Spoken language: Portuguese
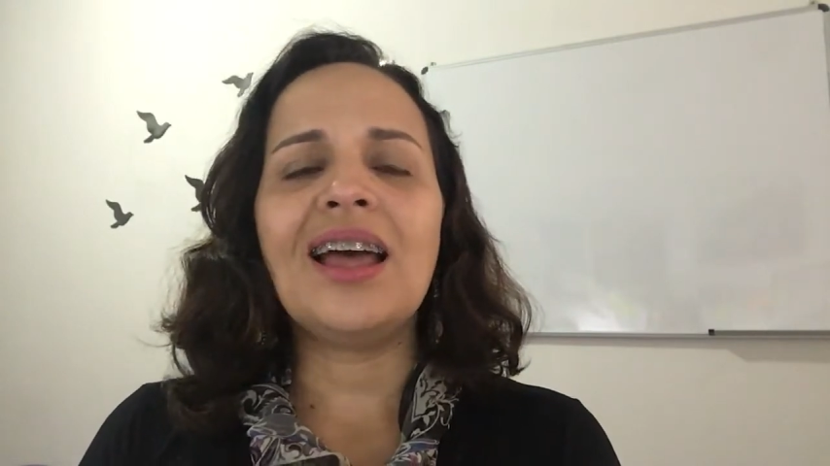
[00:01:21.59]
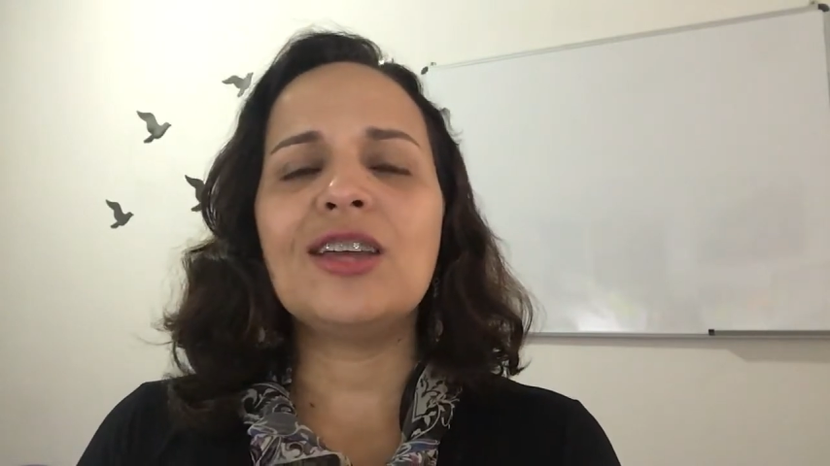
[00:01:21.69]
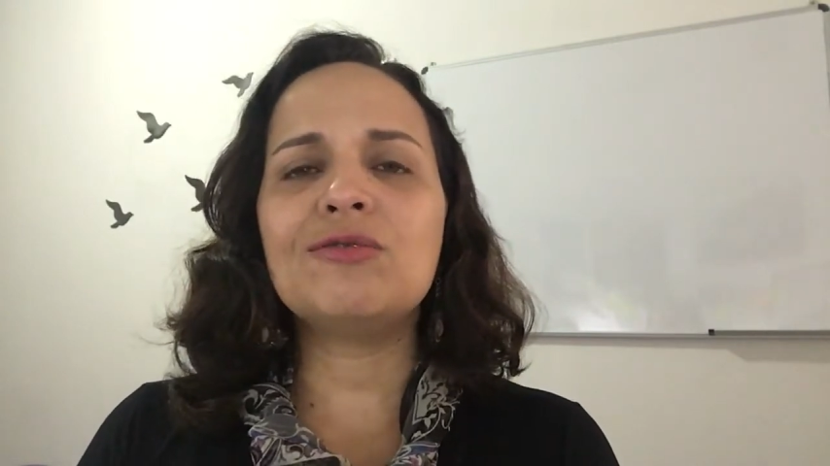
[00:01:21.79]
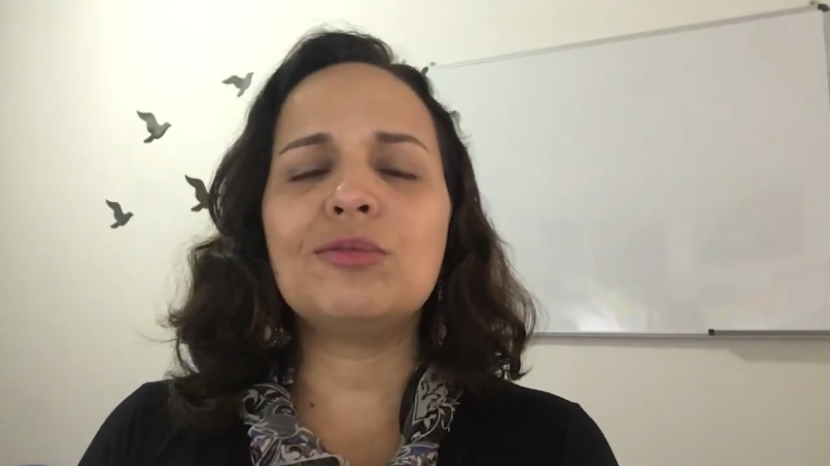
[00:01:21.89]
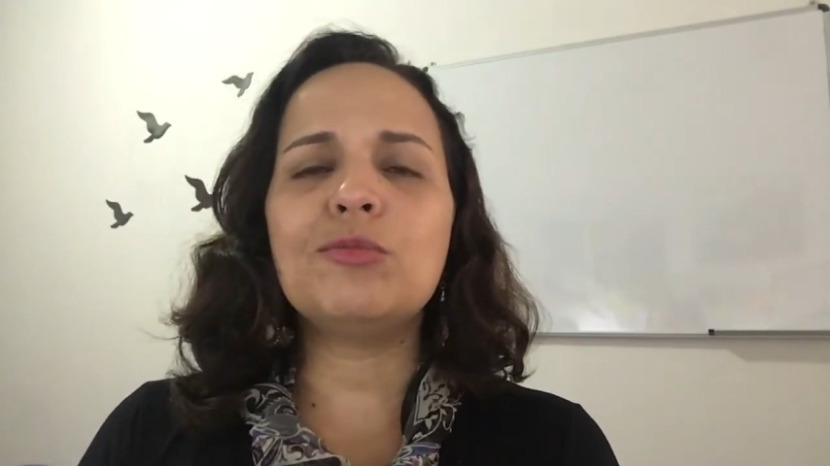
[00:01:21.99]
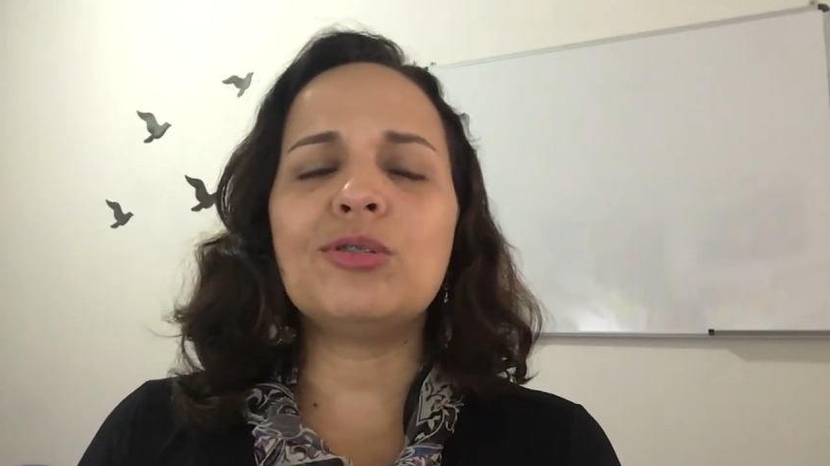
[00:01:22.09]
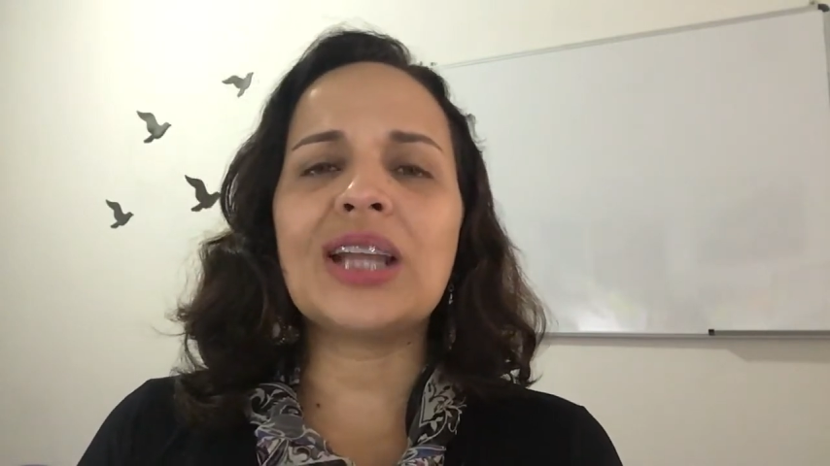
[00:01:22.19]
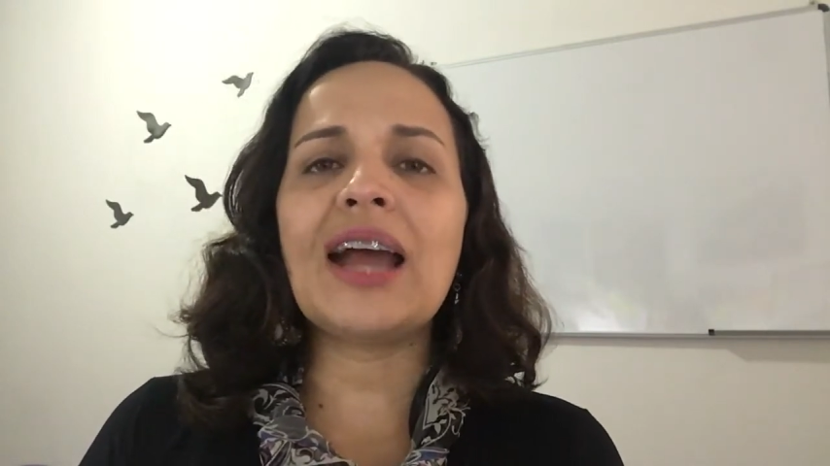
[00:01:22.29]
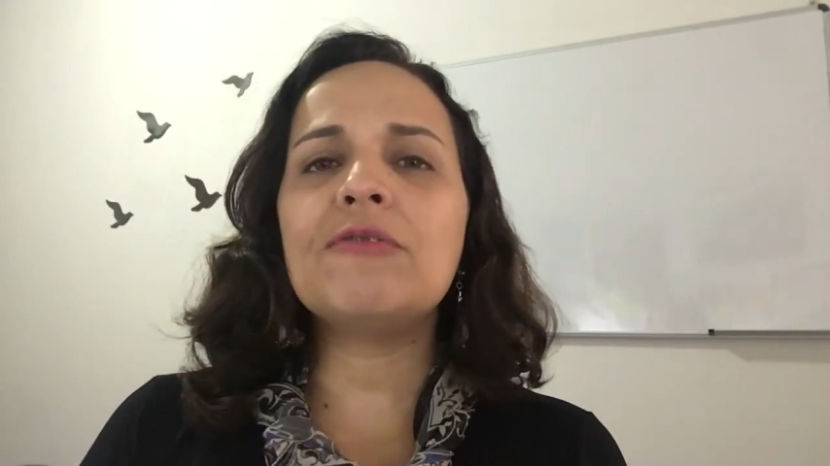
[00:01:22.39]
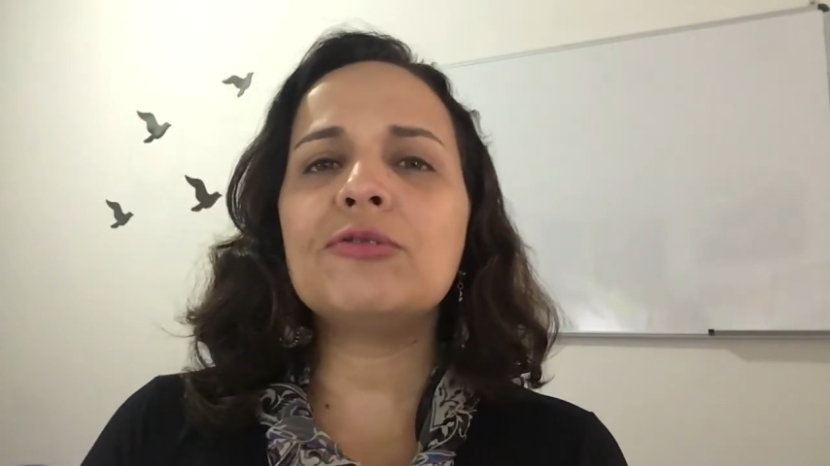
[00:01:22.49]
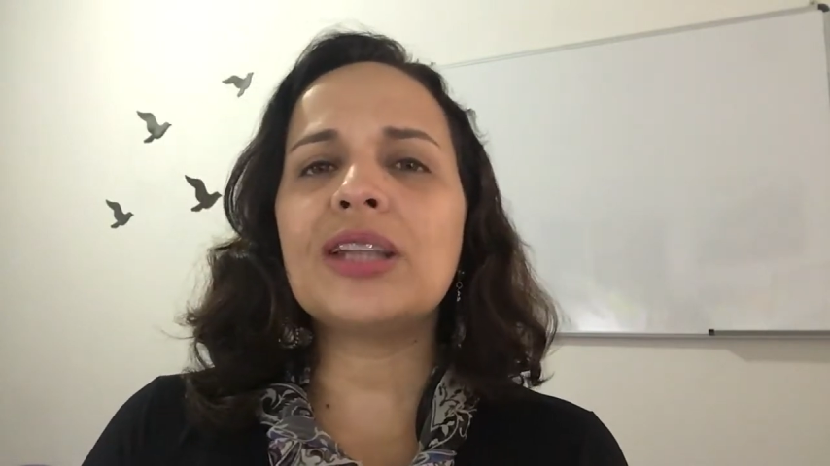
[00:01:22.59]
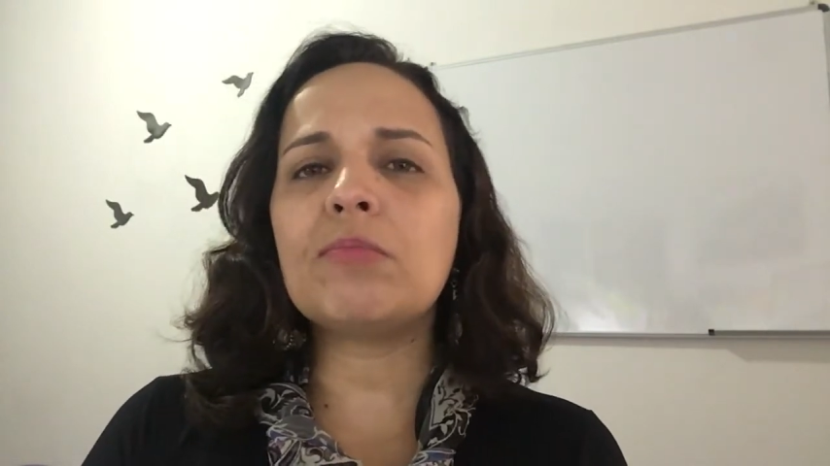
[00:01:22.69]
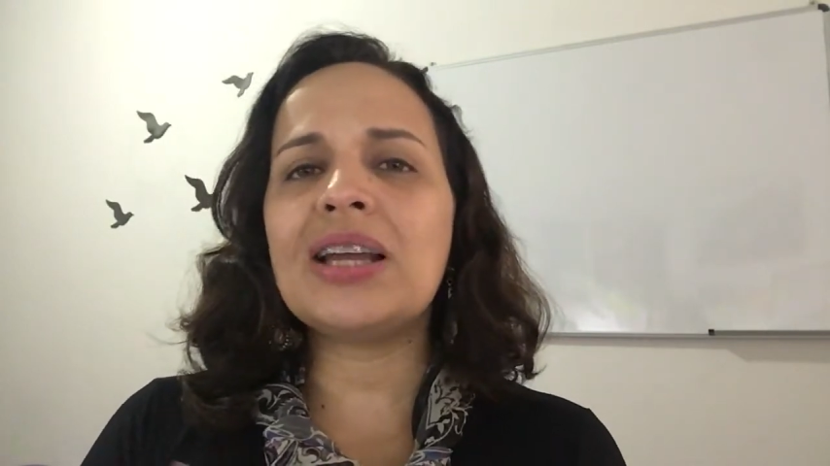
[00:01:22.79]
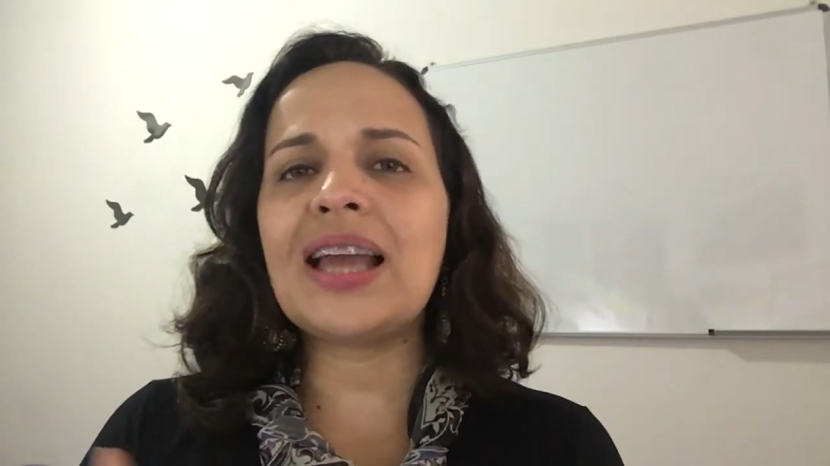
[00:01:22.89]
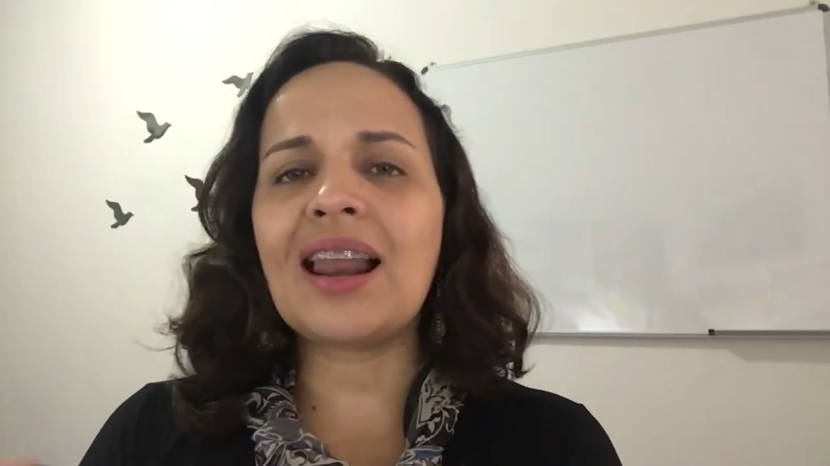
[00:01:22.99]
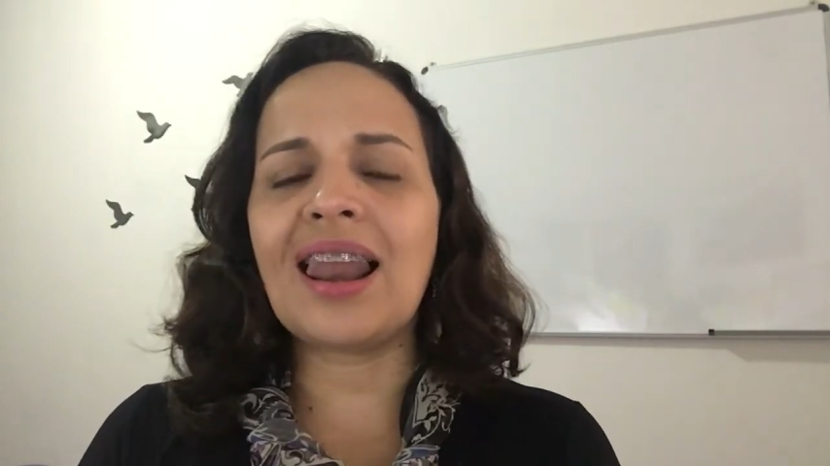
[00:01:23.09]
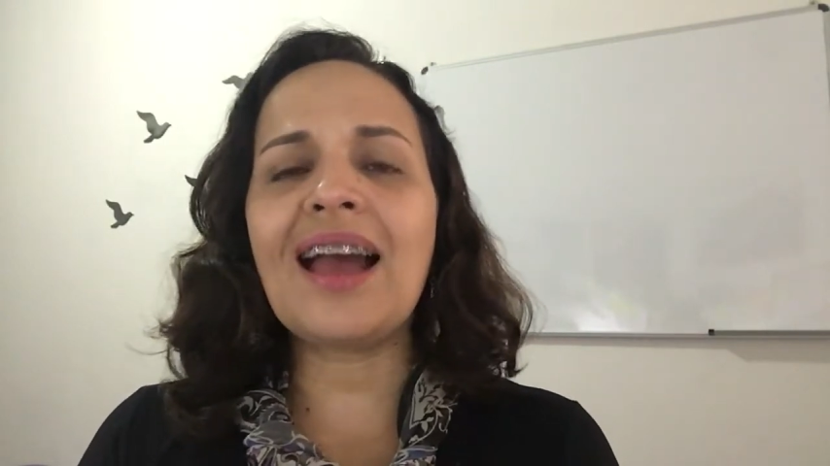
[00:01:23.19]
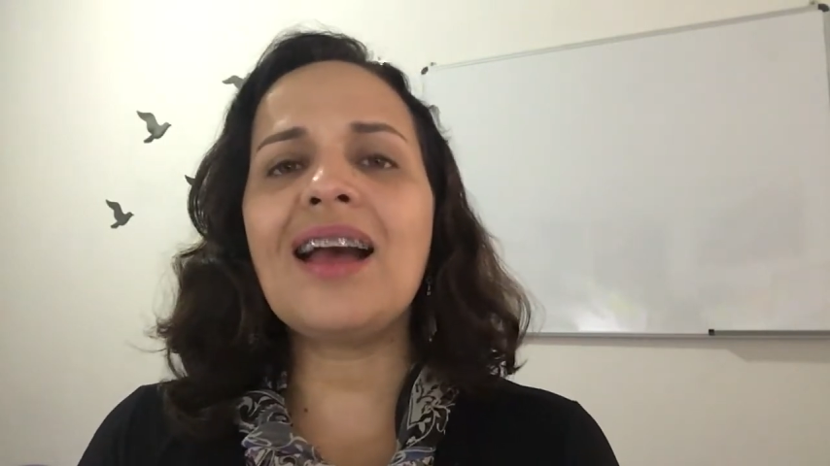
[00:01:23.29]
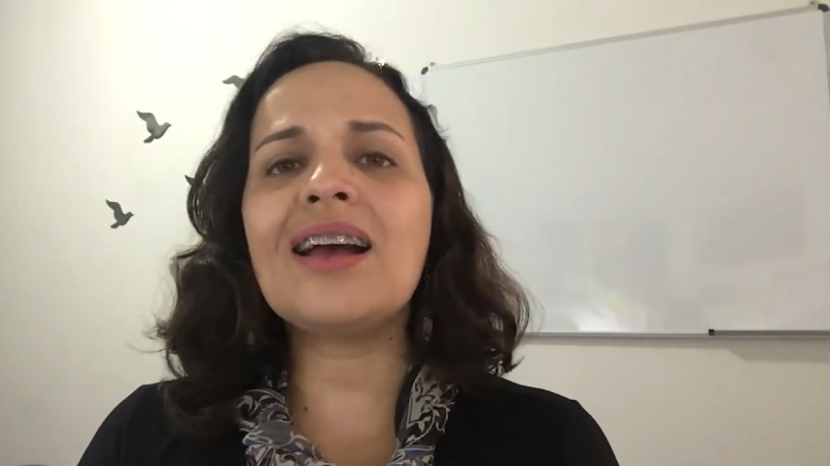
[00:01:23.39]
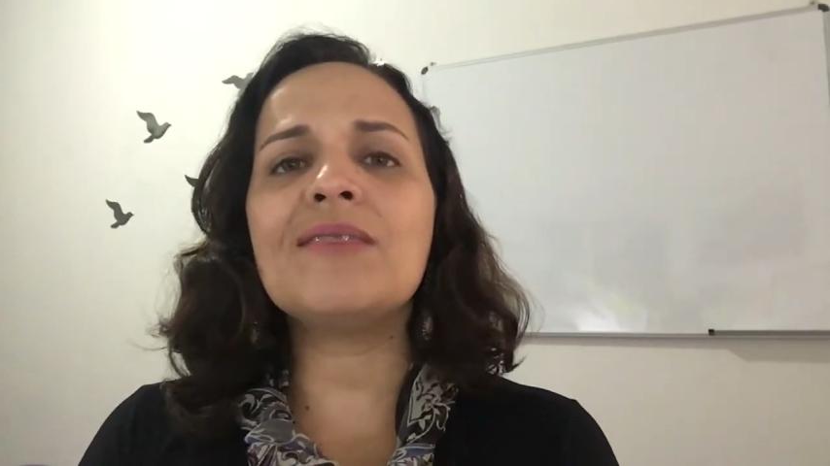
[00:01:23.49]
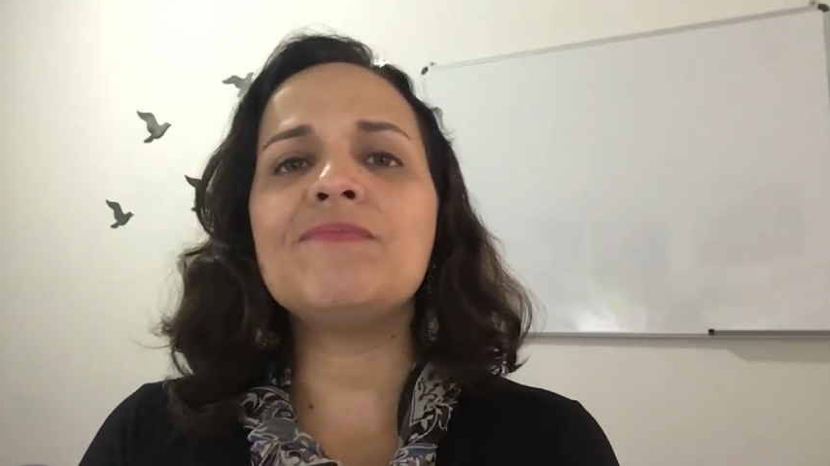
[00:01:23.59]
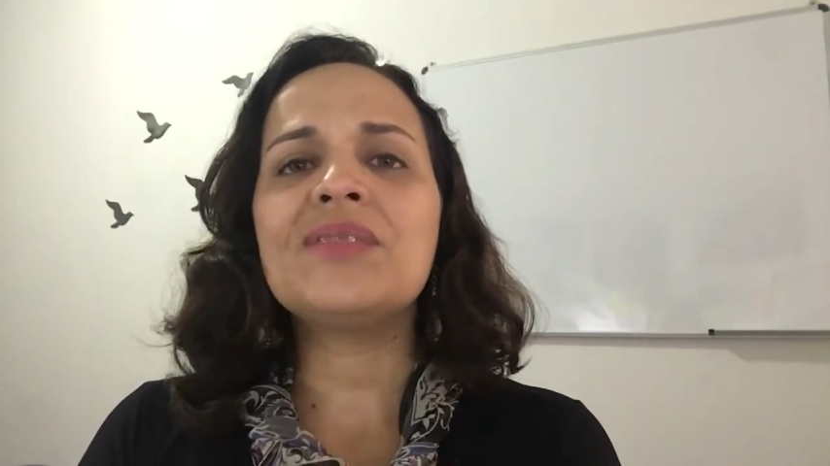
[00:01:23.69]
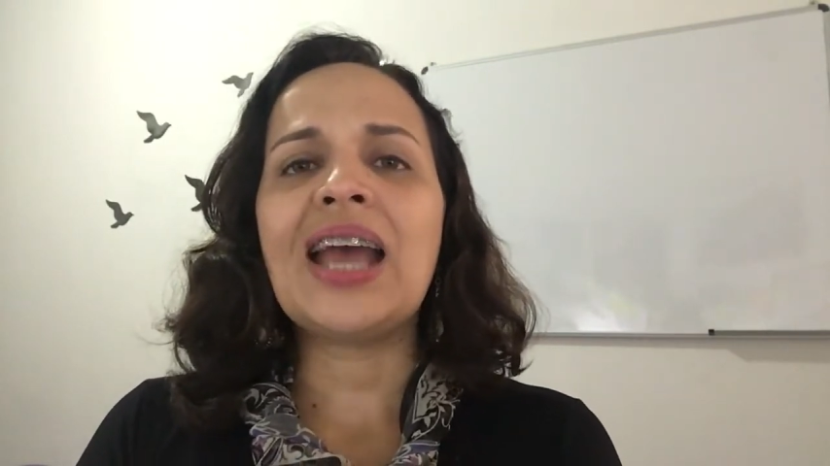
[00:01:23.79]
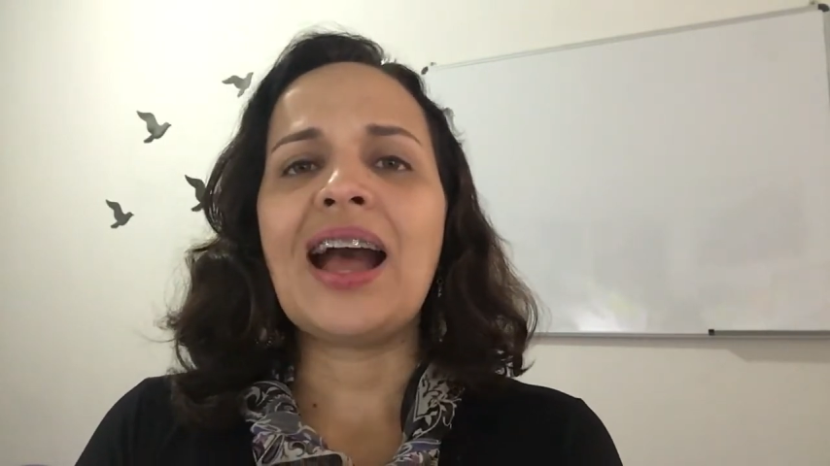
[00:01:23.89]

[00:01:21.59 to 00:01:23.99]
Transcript: eu vou morar e vou trabalhar lá.